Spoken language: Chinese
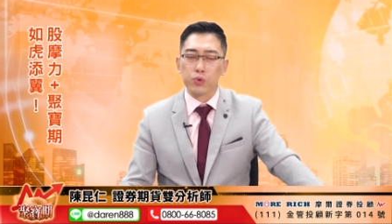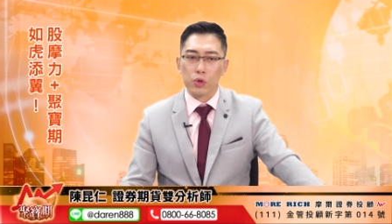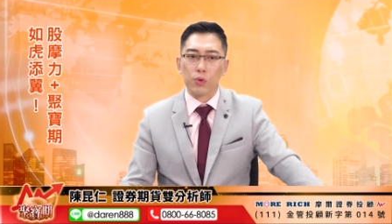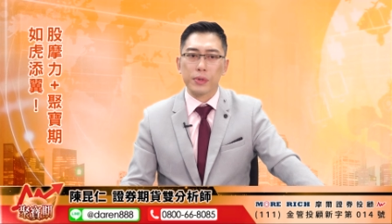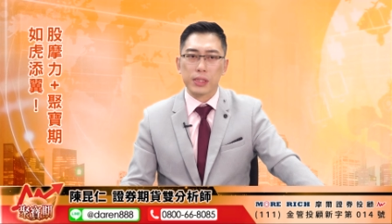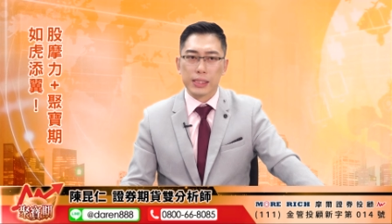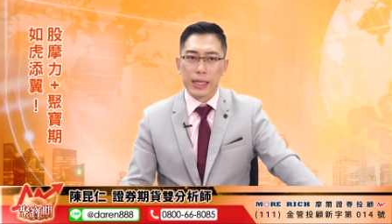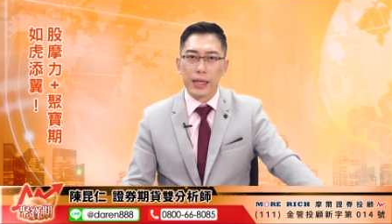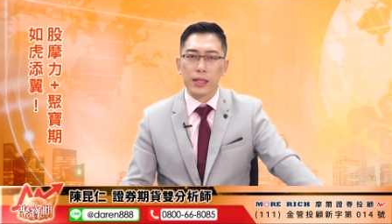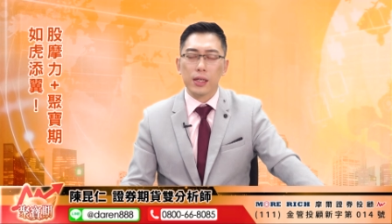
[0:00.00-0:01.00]
所以我们现
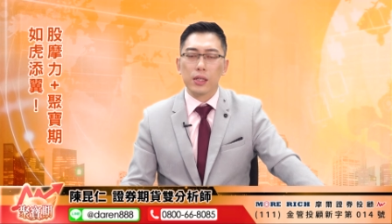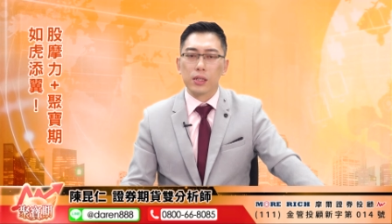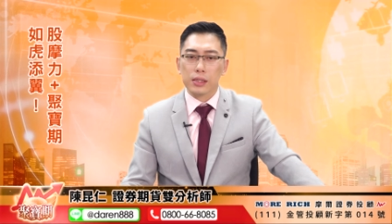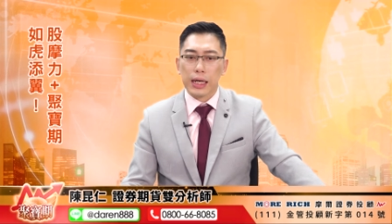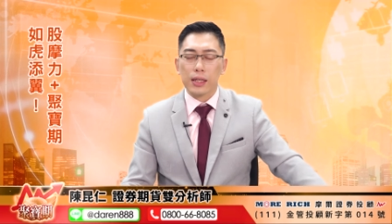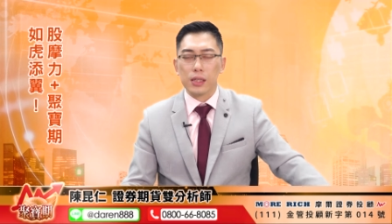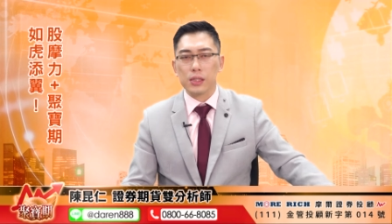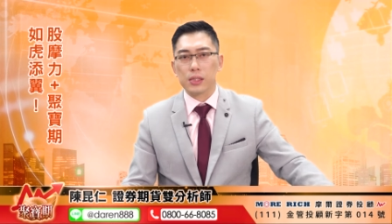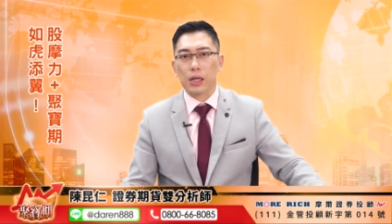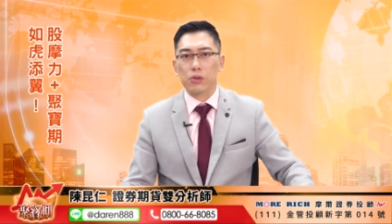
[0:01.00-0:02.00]
在跟大家提
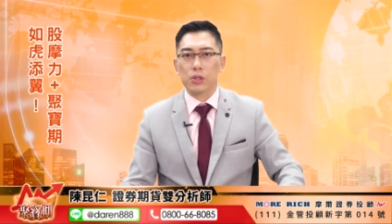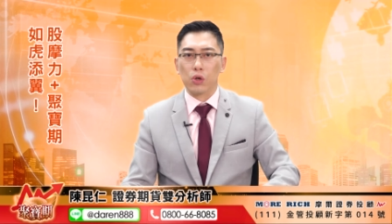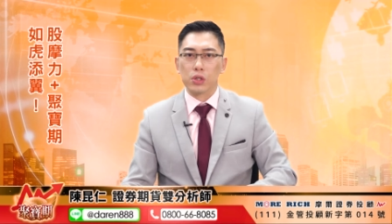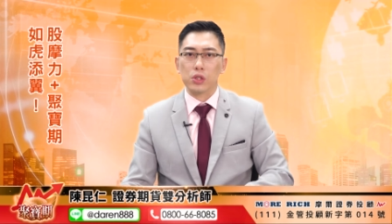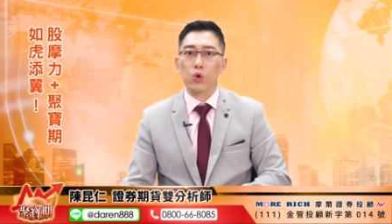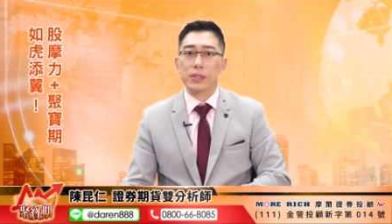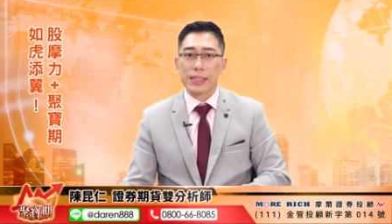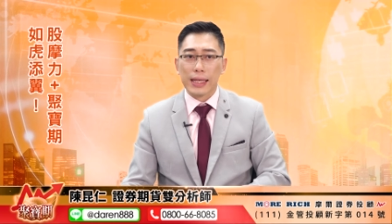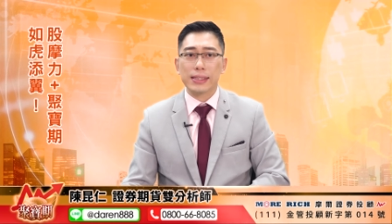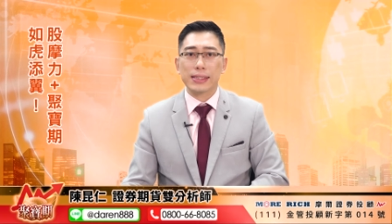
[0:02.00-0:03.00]
醒到的，叫做是用
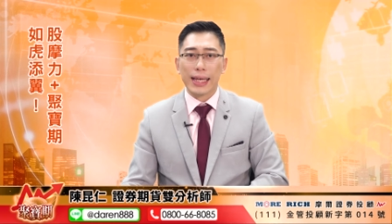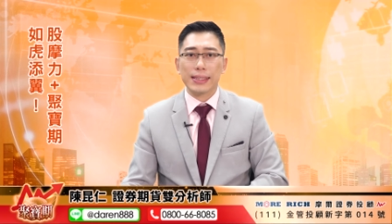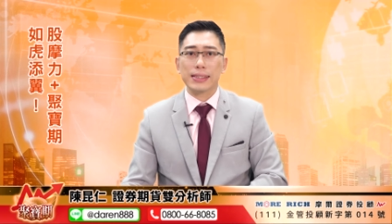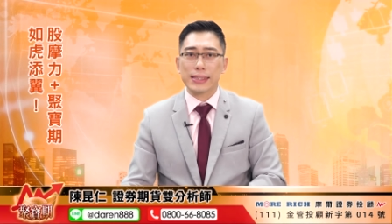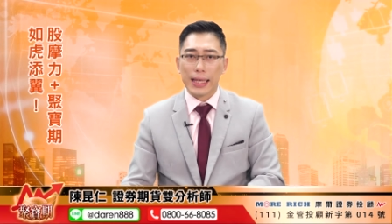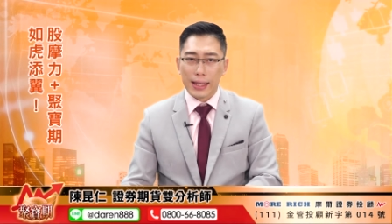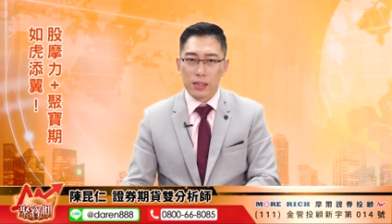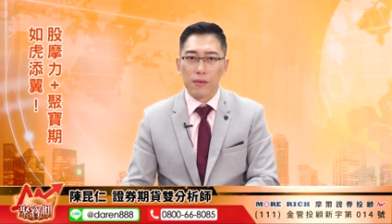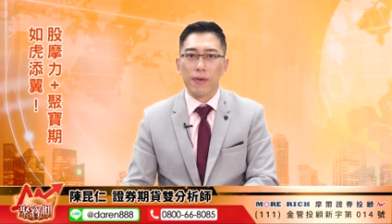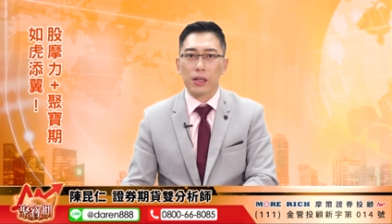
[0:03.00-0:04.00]
三三三
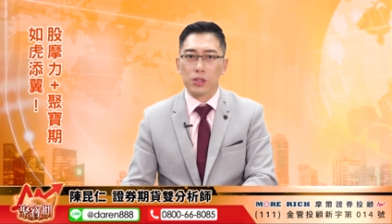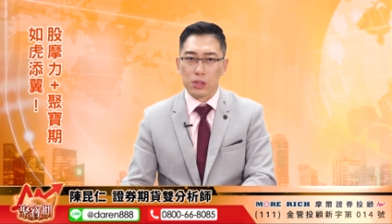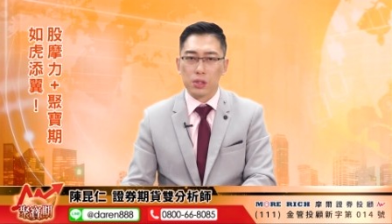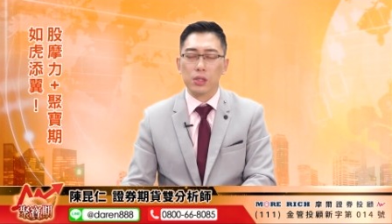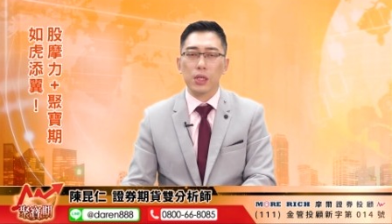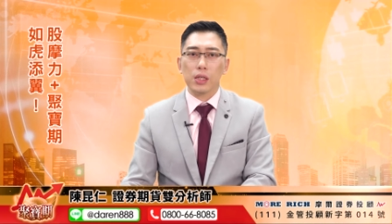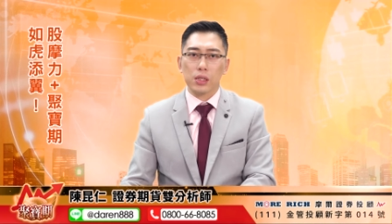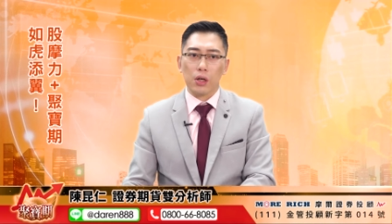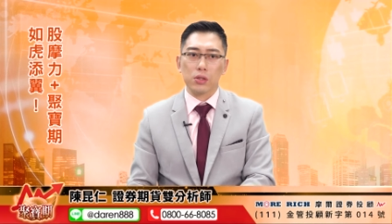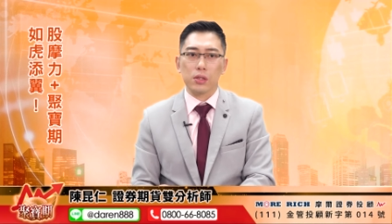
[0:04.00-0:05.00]
的方式，
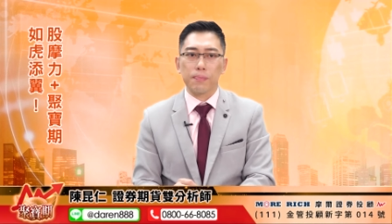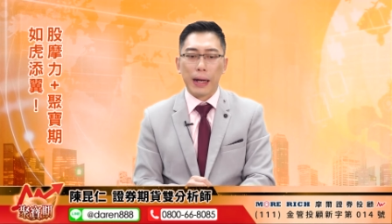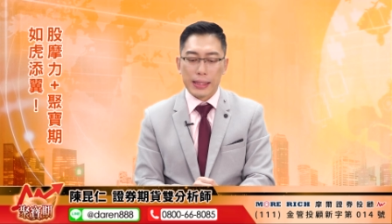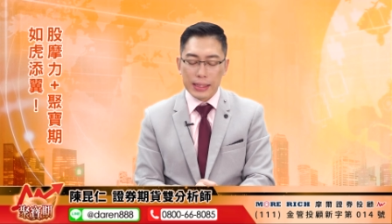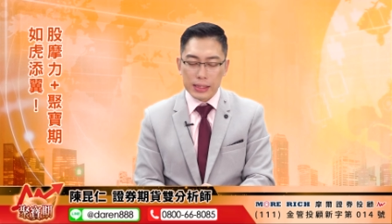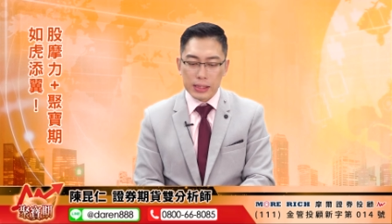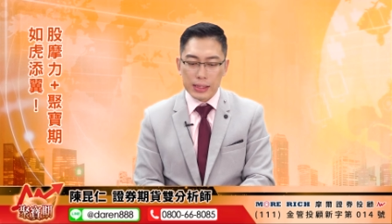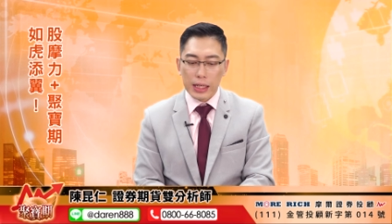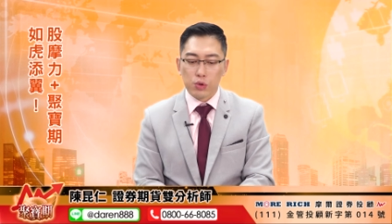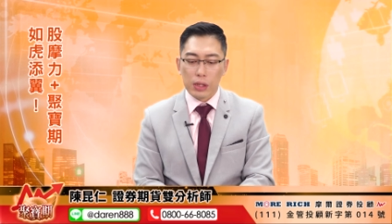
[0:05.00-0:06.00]
然后呢，把那个
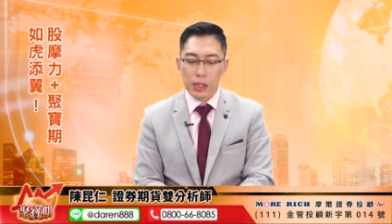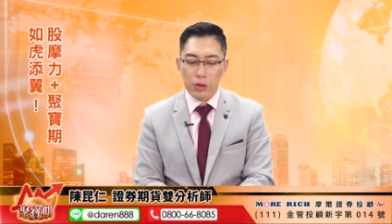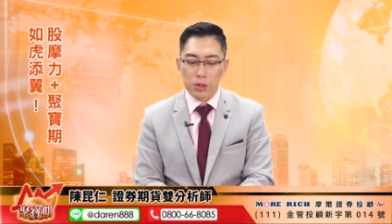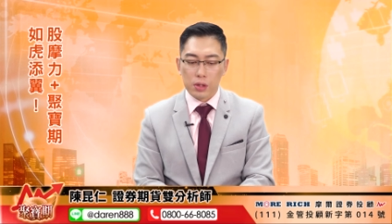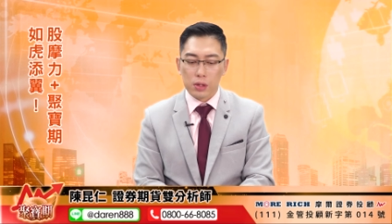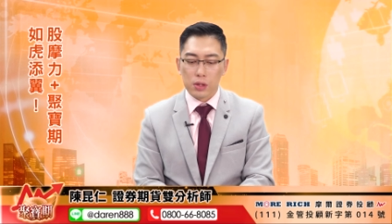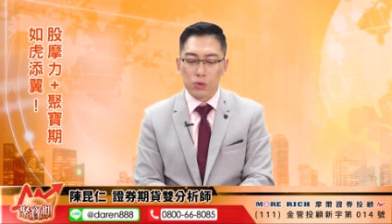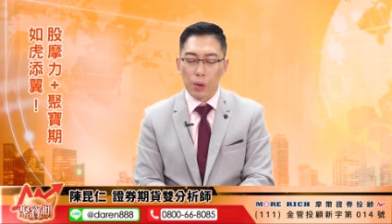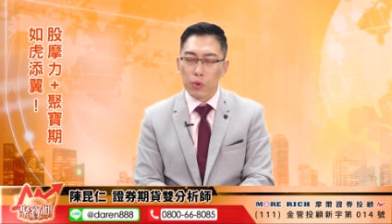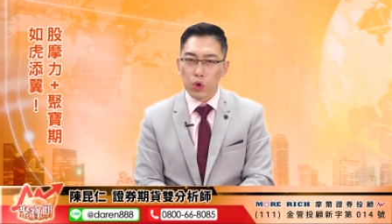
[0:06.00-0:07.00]
该赚到的
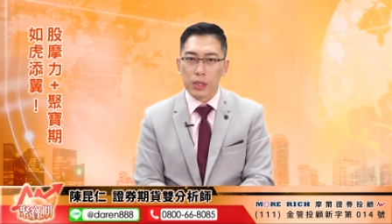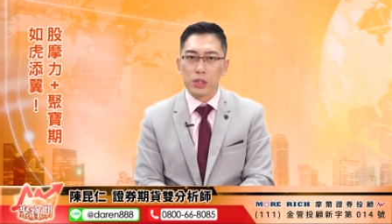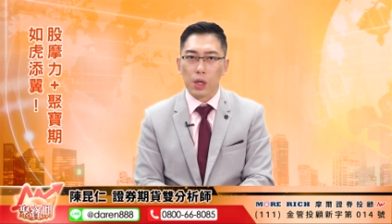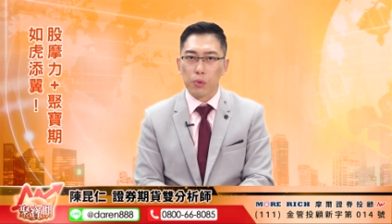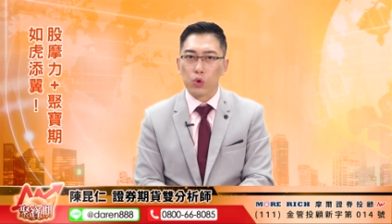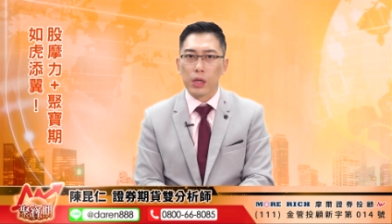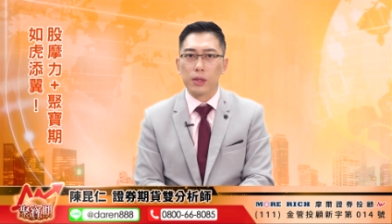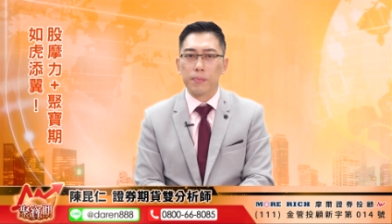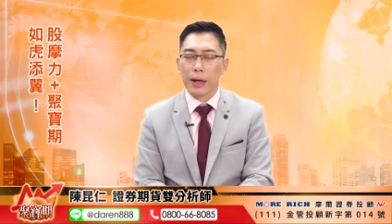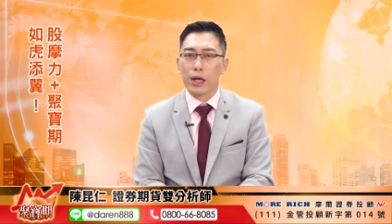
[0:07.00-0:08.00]
短波段、小波段
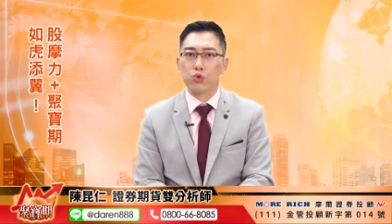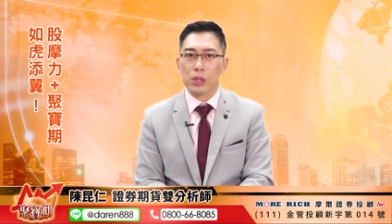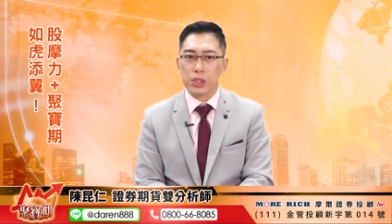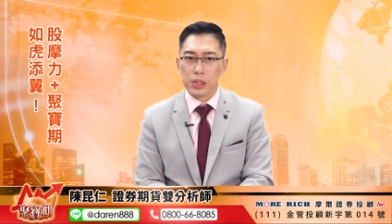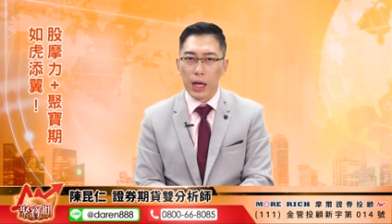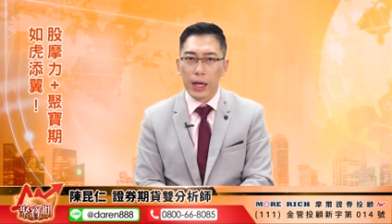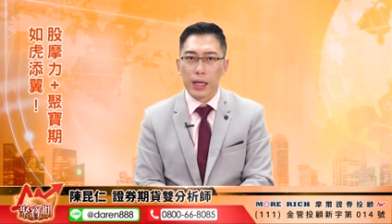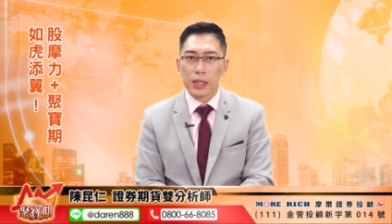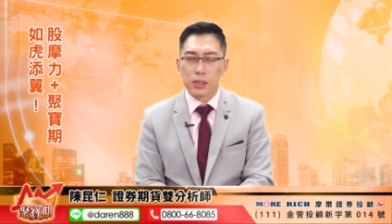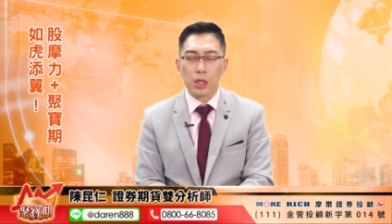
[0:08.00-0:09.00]
把它赚起来。
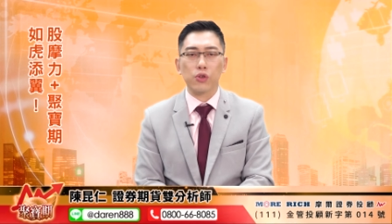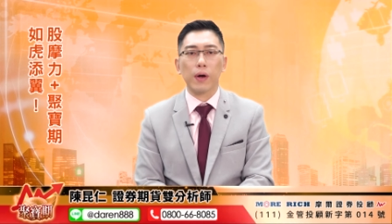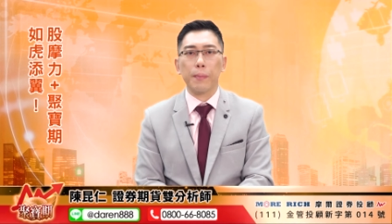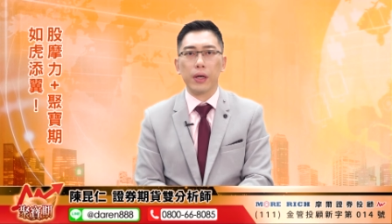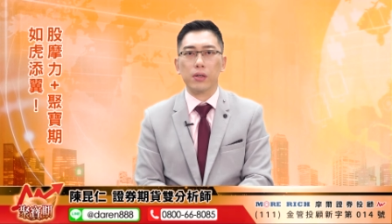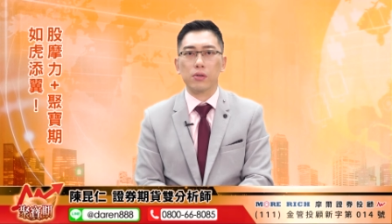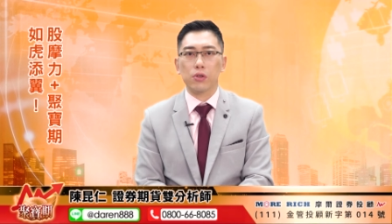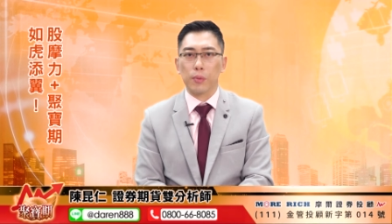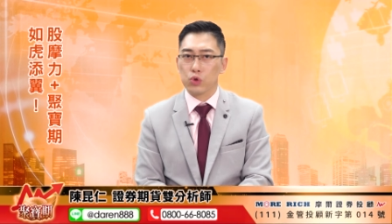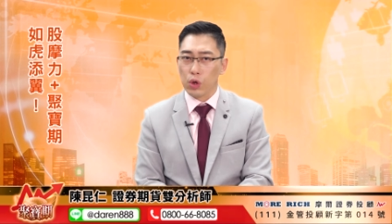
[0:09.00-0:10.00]
当然有翻倍，
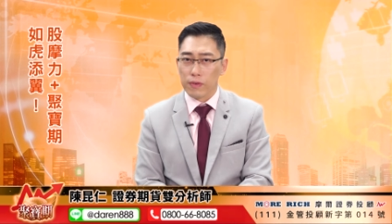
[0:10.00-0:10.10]
我们就赚